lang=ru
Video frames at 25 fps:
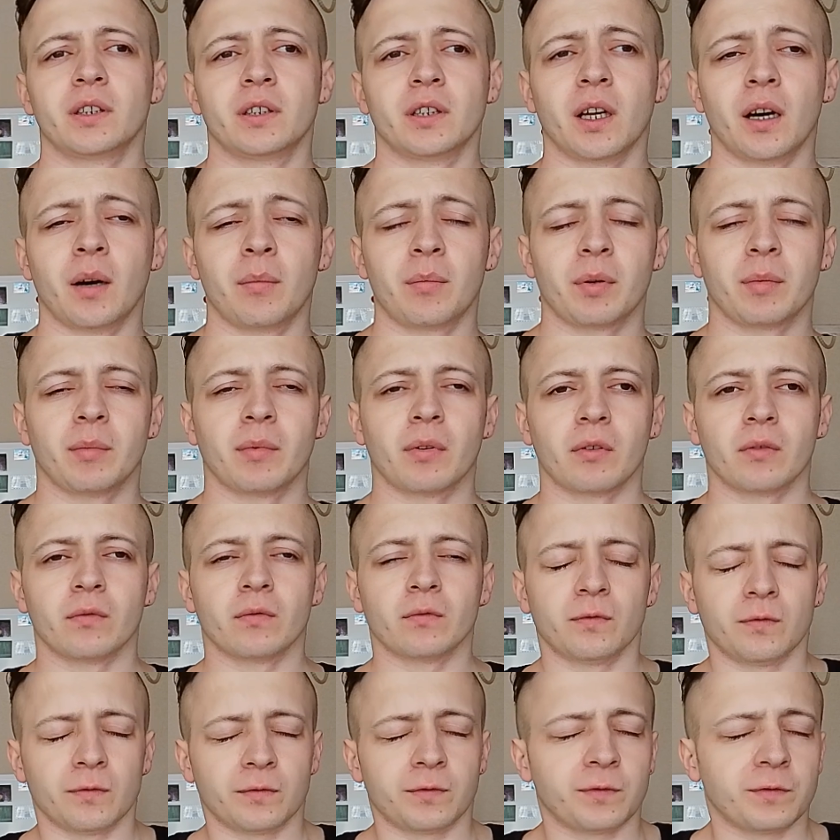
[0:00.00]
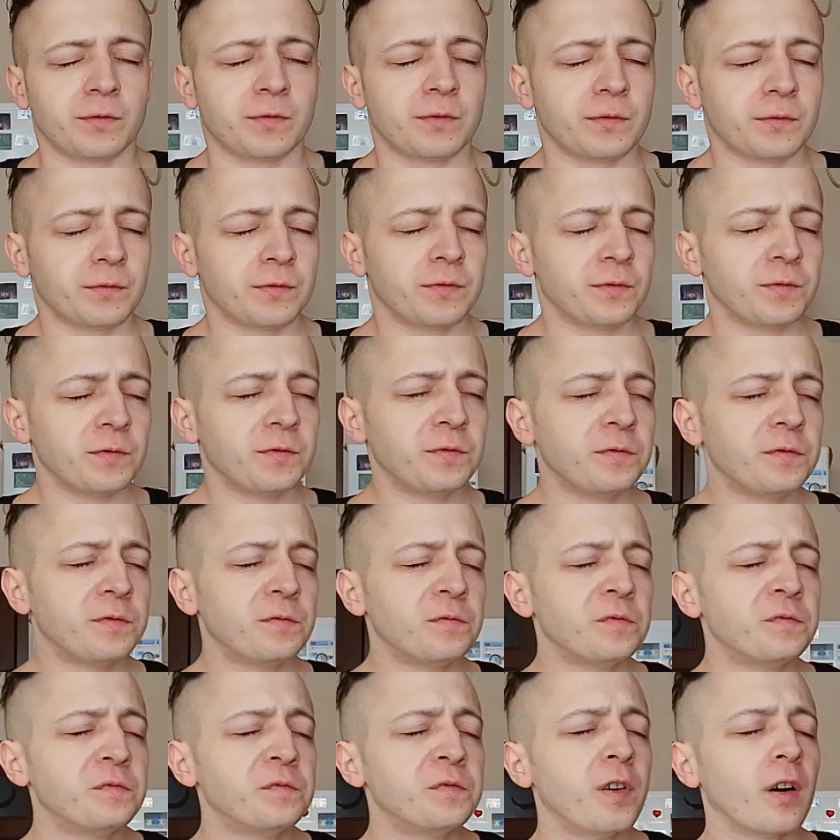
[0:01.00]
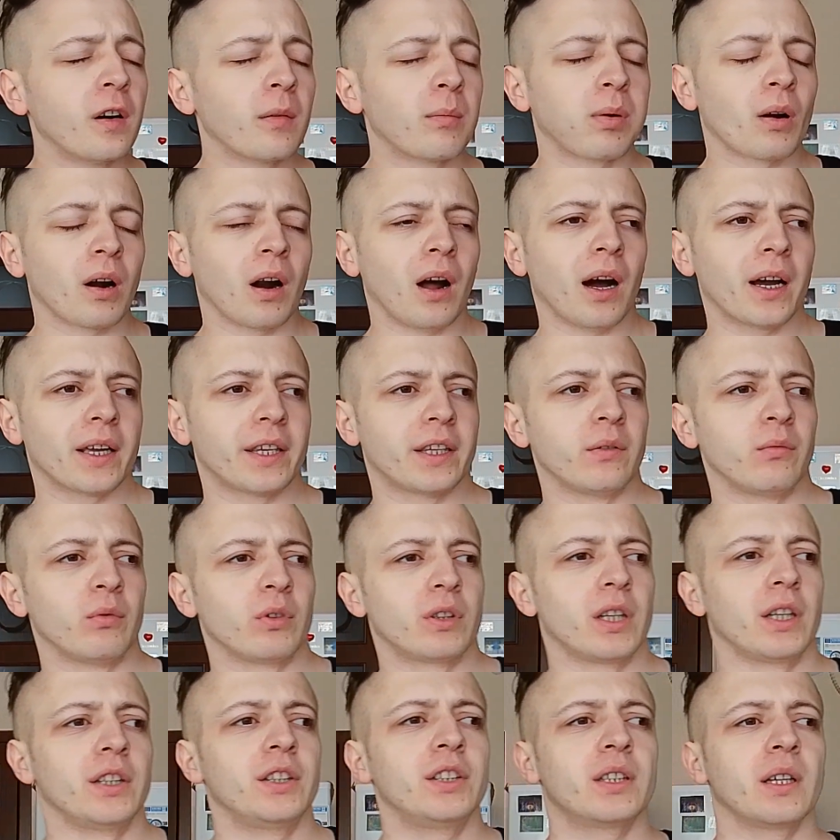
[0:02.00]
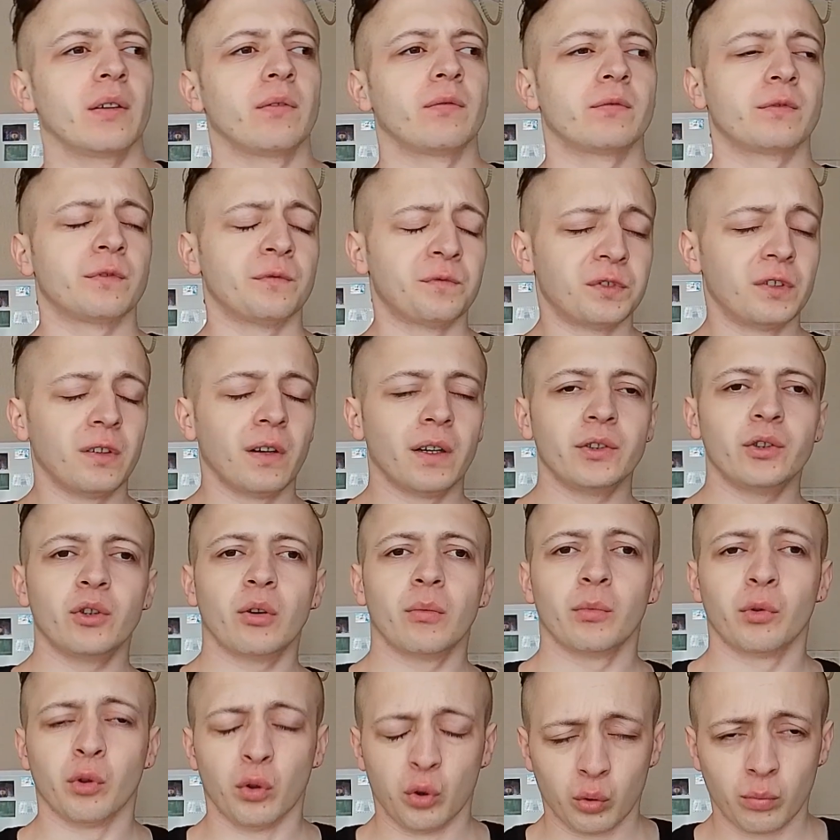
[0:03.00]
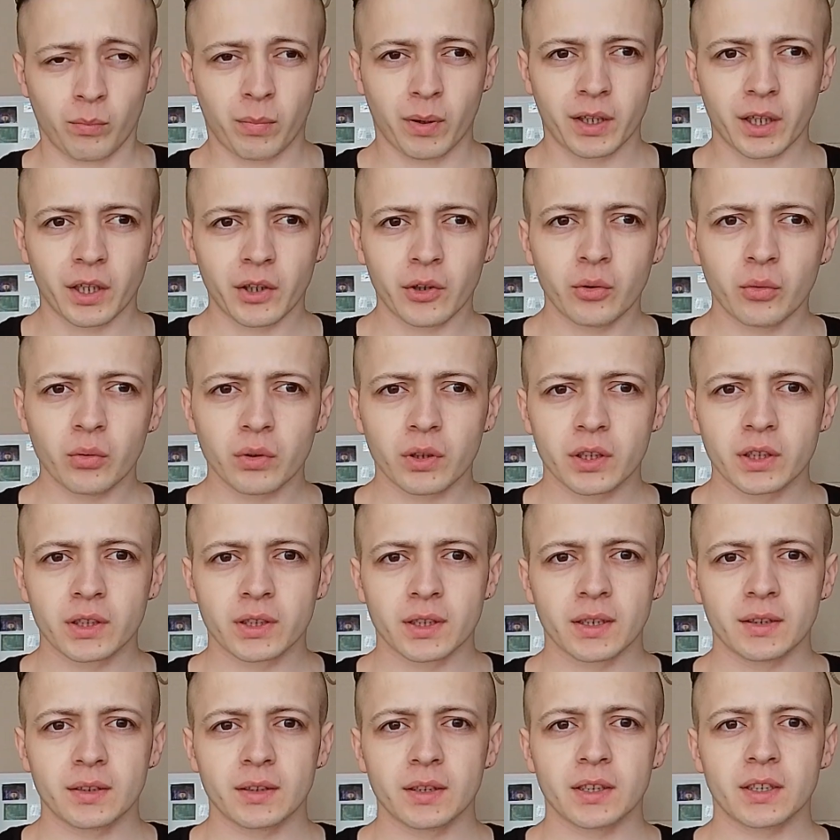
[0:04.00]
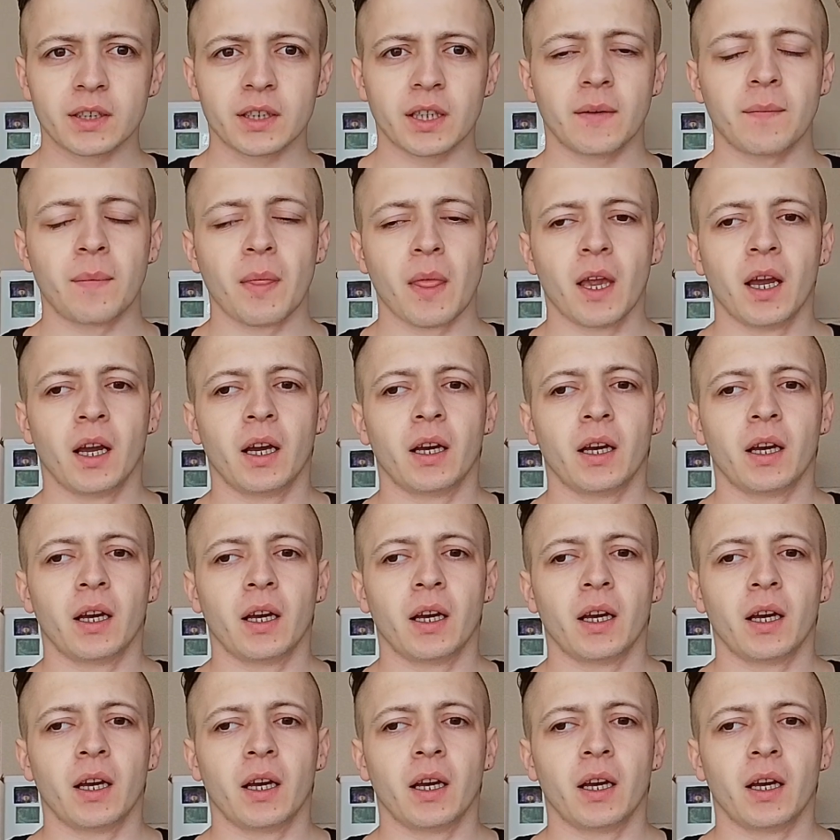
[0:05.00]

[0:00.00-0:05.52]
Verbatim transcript: например, в браке, вот они там вдвоем подают, и, соответственно,